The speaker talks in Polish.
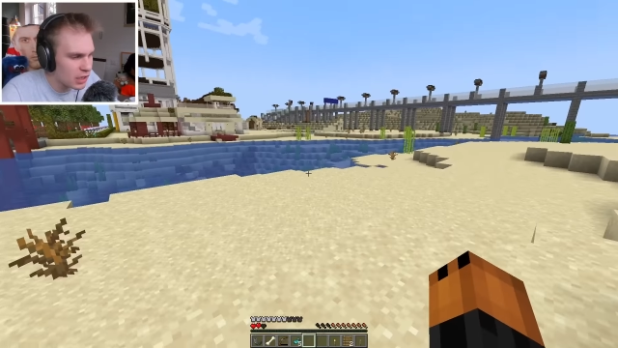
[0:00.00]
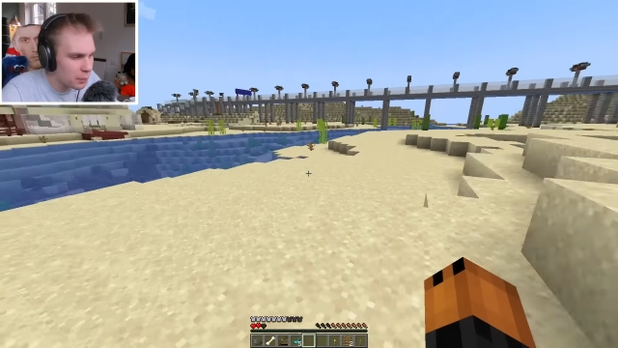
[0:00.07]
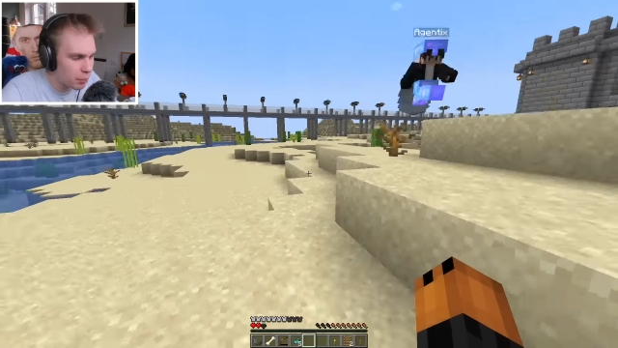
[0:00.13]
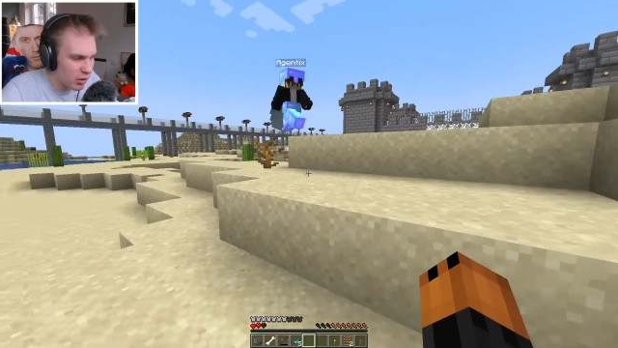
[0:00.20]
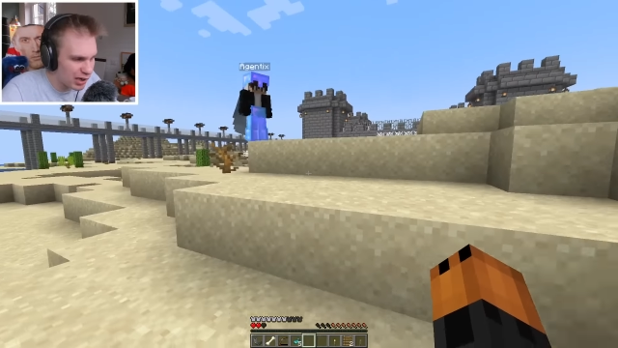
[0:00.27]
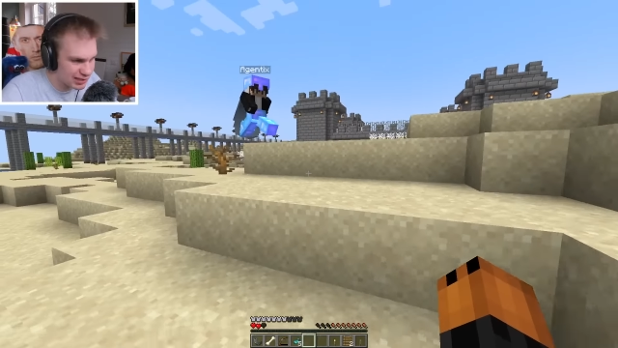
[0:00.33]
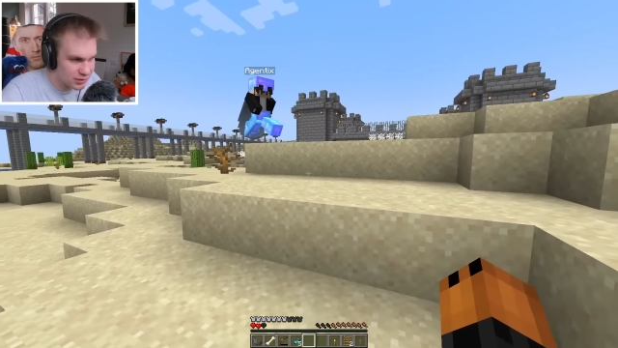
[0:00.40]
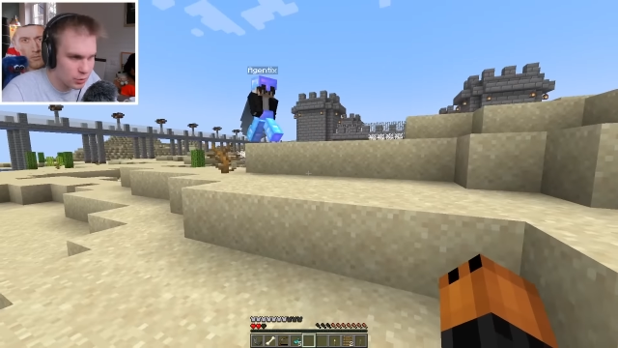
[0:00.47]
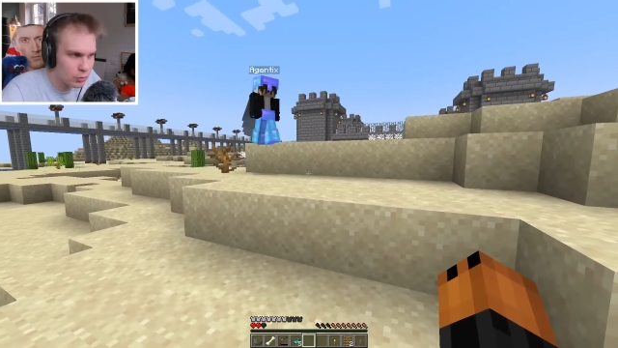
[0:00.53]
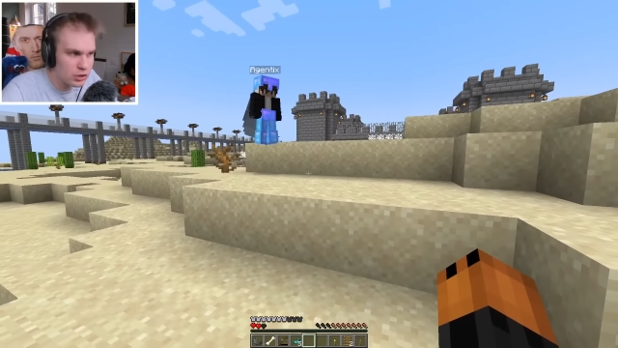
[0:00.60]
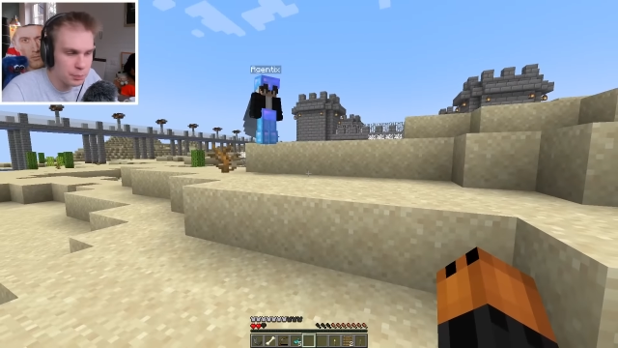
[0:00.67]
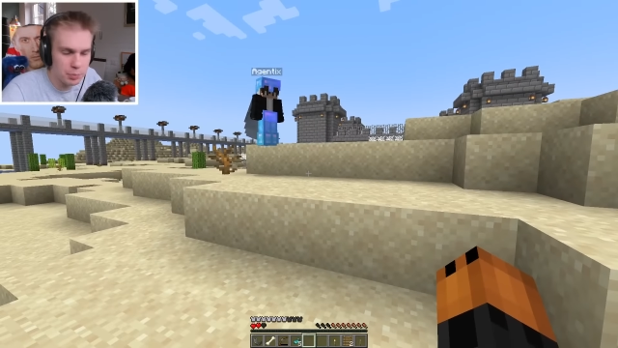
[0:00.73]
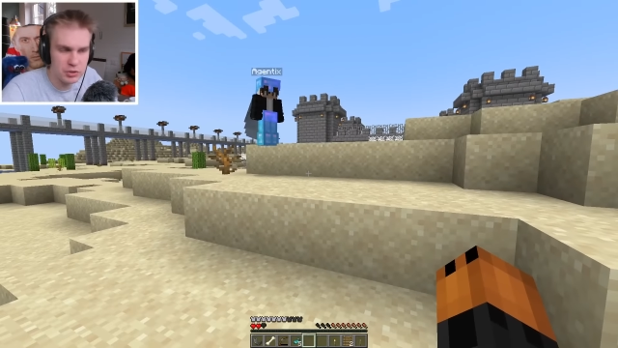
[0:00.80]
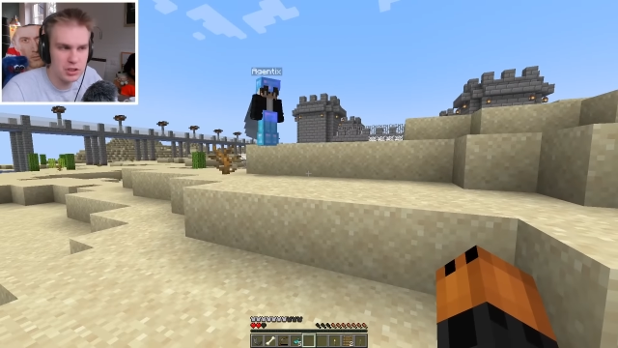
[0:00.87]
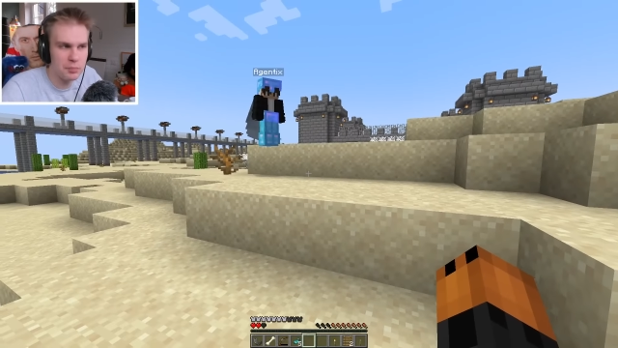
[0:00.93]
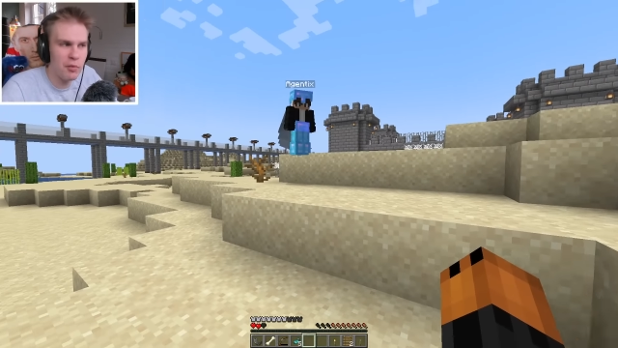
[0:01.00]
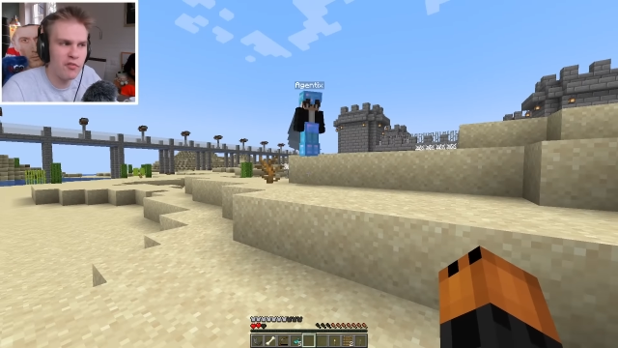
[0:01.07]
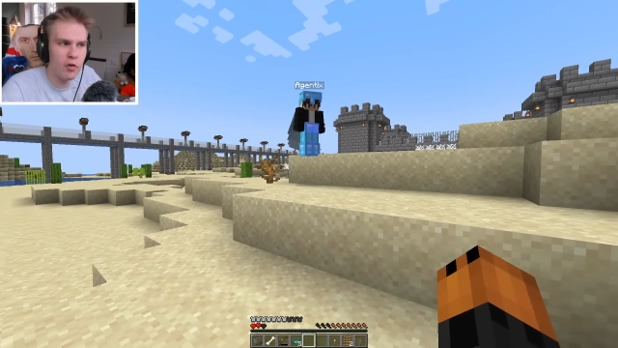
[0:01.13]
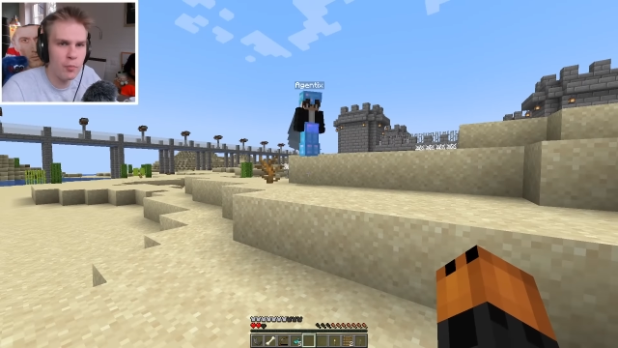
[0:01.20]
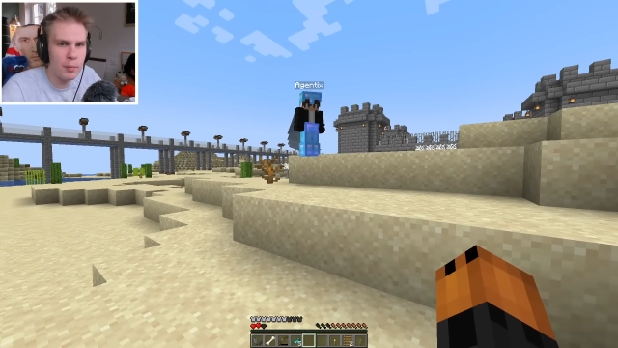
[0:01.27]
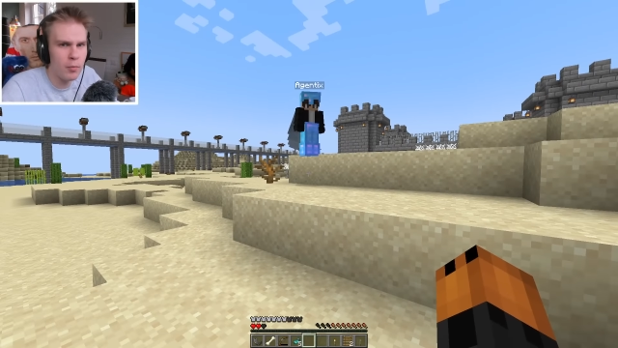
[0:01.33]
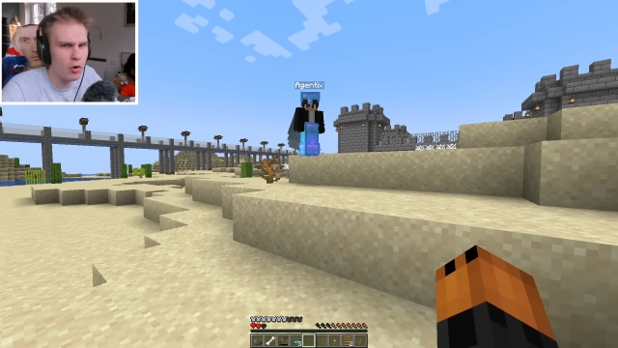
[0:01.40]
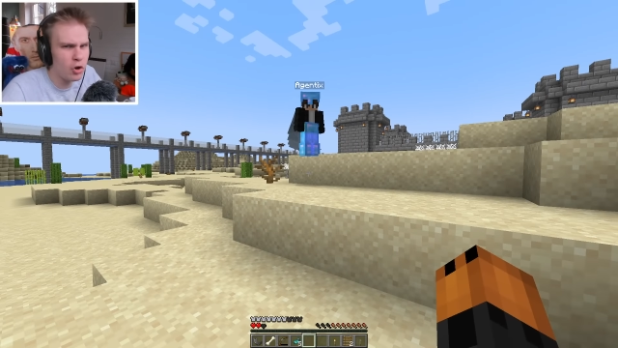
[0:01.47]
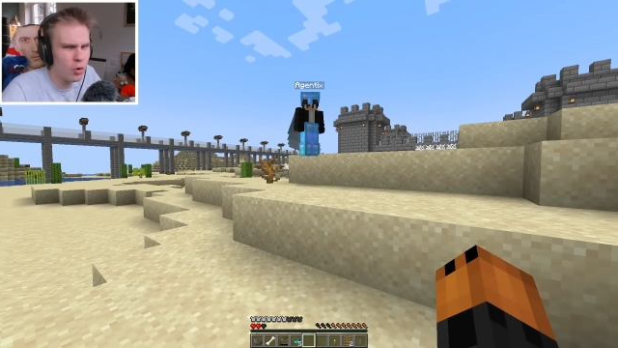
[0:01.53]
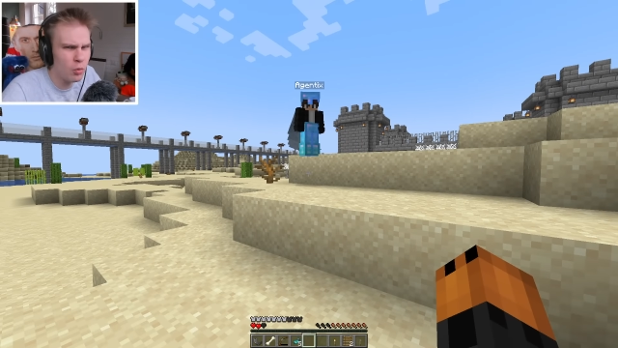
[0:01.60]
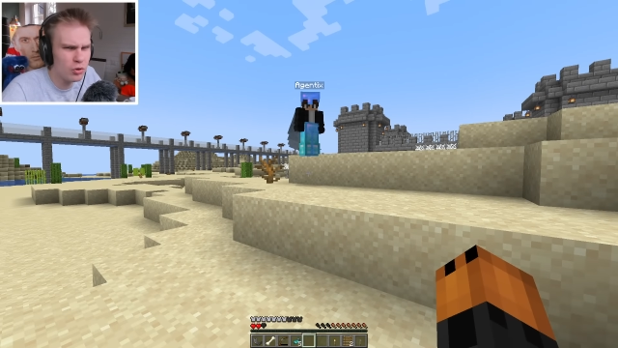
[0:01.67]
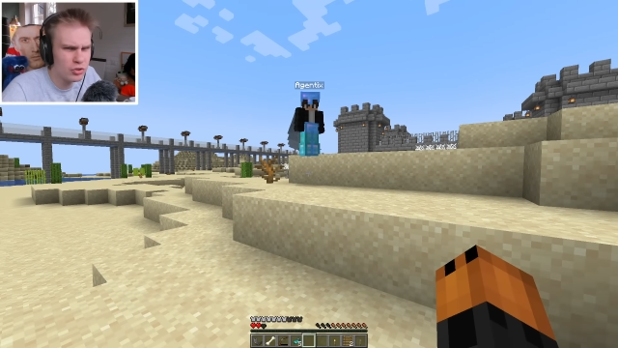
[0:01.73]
pokazują, że potrzebowałbym około